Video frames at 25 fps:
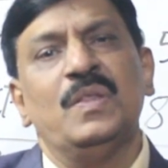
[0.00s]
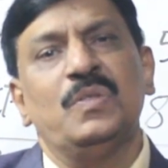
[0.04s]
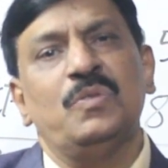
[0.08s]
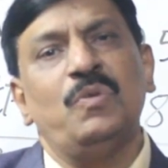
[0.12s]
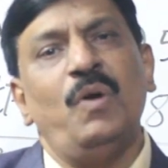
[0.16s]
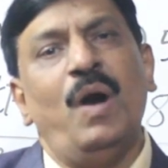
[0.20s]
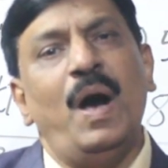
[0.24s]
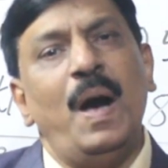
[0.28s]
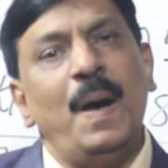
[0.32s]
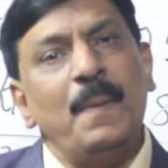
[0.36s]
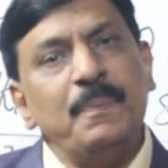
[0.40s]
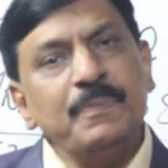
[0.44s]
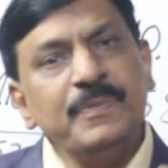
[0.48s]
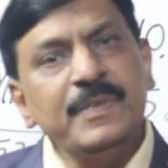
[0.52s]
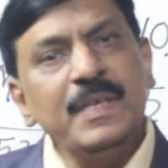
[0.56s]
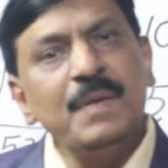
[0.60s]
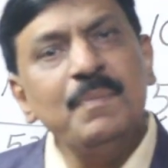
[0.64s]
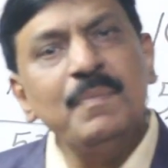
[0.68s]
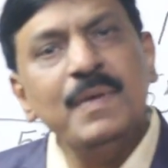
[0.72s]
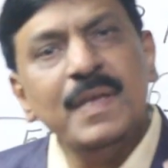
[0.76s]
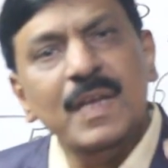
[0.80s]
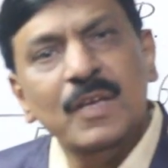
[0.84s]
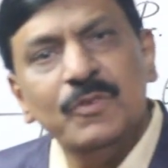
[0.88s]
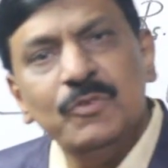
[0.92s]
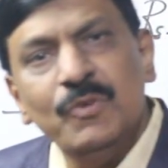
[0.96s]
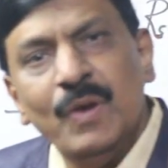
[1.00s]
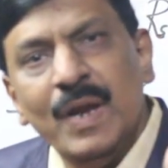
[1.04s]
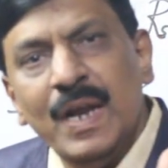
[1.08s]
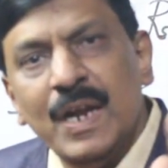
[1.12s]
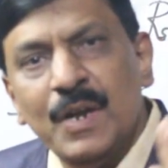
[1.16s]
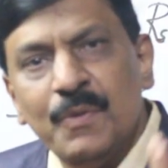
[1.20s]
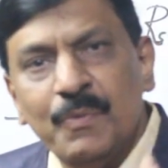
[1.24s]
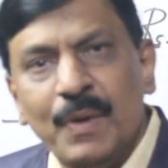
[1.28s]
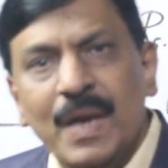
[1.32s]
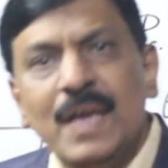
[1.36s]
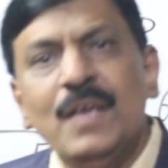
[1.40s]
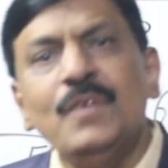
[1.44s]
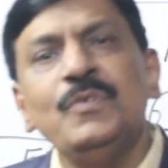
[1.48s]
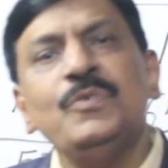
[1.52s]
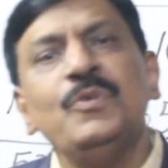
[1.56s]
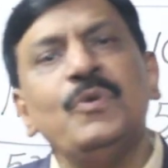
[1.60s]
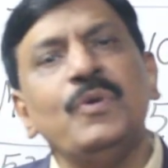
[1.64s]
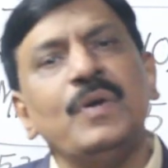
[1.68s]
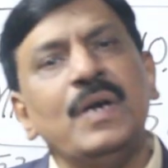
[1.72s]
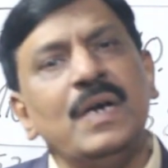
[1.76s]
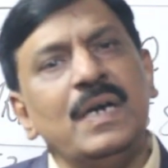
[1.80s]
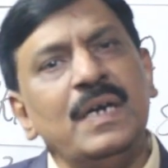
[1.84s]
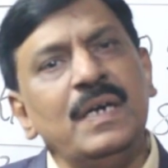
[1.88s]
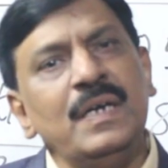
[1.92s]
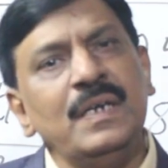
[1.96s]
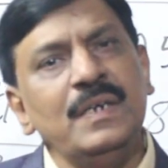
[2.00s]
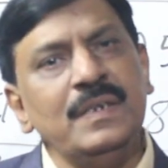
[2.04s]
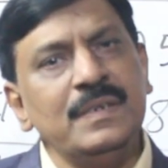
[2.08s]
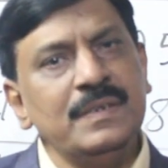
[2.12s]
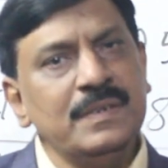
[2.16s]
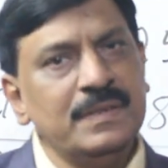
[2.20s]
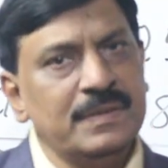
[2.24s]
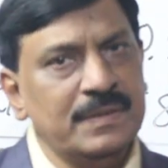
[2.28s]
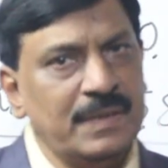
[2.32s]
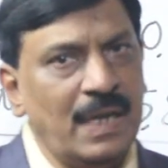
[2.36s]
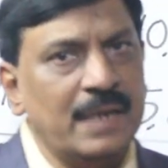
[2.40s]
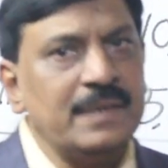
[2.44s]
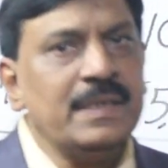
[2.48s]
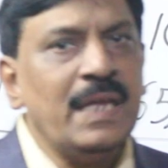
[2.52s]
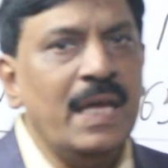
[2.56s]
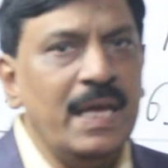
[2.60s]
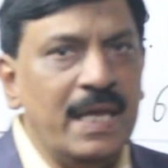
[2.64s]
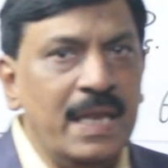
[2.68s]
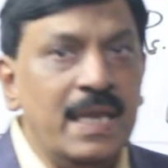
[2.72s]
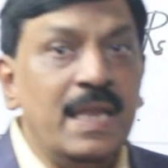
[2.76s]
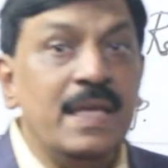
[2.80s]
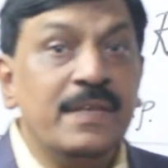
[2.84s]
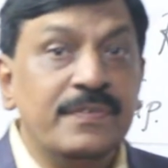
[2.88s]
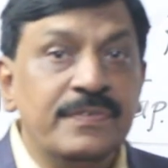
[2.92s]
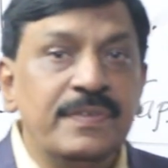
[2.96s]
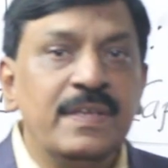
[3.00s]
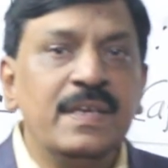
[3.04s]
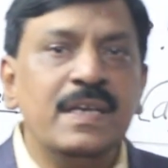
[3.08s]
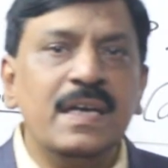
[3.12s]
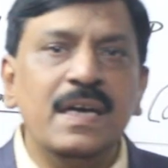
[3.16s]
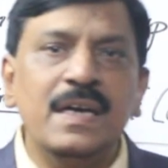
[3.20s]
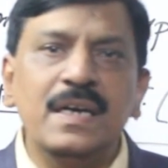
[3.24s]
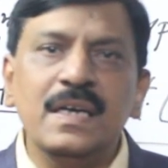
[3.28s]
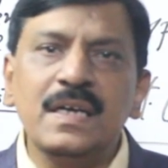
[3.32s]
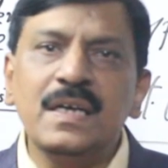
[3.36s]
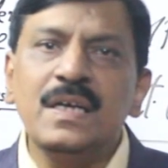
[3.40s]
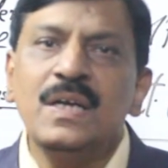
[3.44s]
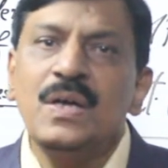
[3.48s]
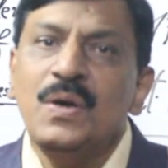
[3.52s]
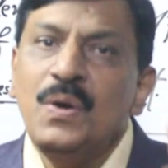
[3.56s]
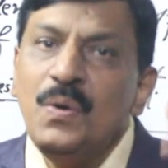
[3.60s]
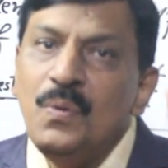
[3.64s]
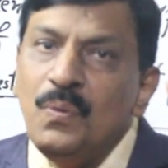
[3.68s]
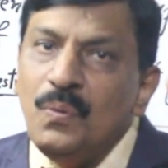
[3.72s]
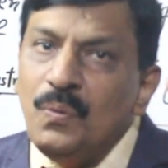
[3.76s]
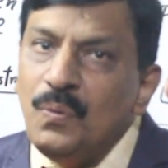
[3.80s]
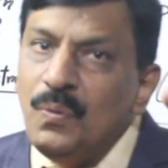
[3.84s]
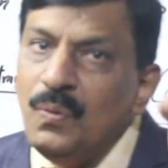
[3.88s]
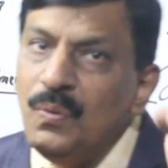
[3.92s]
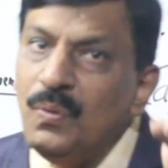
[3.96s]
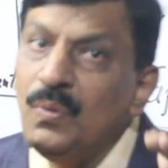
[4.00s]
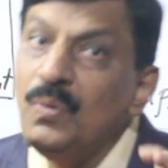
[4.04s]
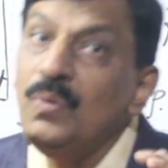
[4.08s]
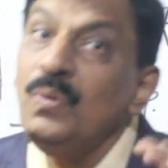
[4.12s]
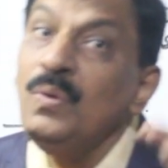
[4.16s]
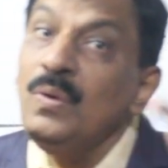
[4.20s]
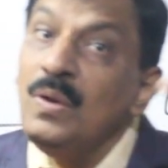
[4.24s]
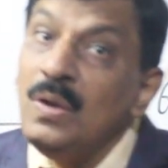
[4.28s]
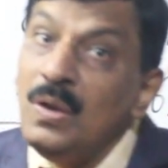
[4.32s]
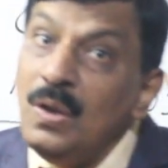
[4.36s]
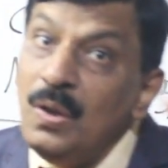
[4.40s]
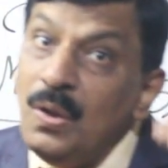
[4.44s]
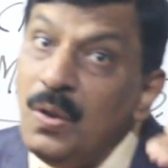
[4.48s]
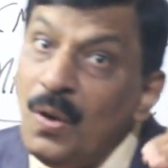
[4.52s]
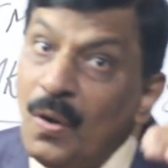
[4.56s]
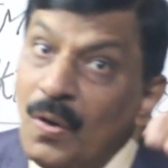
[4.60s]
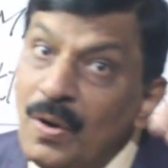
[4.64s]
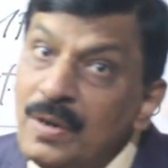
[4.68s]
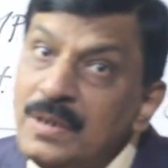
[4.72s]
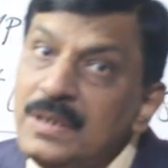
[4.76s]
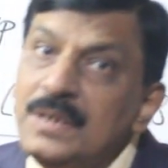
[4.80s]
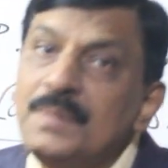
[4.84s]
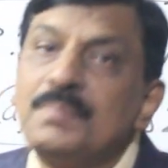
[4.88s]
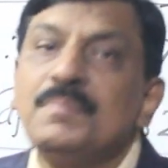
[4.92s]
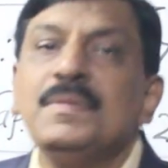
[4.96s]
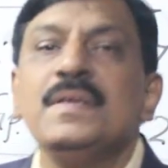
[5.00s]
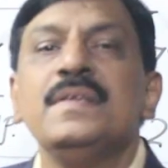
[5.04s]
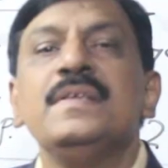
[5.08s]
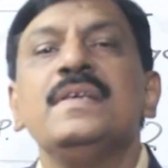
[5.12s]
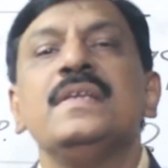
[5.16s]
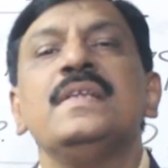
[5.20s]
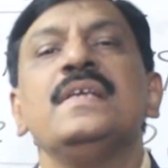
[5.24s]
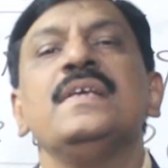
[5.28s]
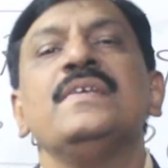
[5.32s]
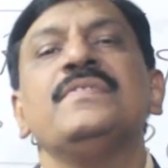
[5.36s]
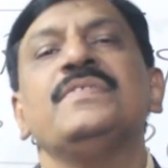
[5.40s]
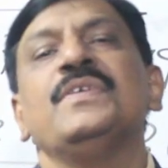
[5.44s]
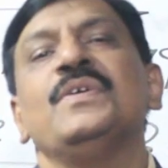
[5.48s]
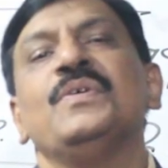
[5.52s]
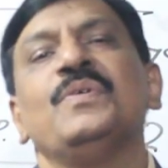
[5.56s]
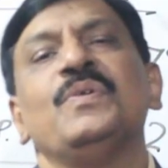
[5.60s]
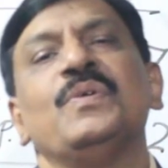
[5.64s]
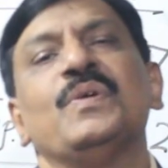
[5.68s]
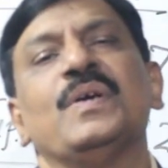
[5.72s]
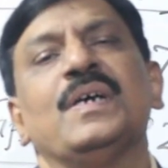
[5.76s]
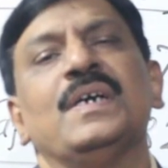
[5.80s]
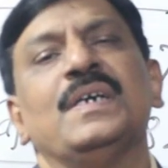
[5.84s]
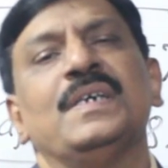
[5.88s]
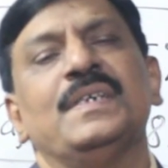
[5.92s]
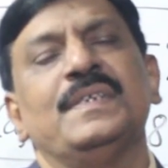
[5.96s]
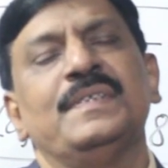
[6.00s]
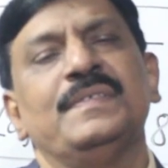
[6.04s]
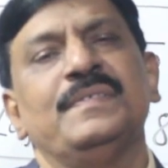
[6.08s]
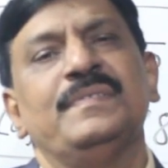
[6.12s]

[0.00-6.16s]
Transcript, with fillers: तो अब से मेरा जो एडवाइस होगा टाटा एलेक्सी का वो लॉन्ग टर्म नज़रिए से होगा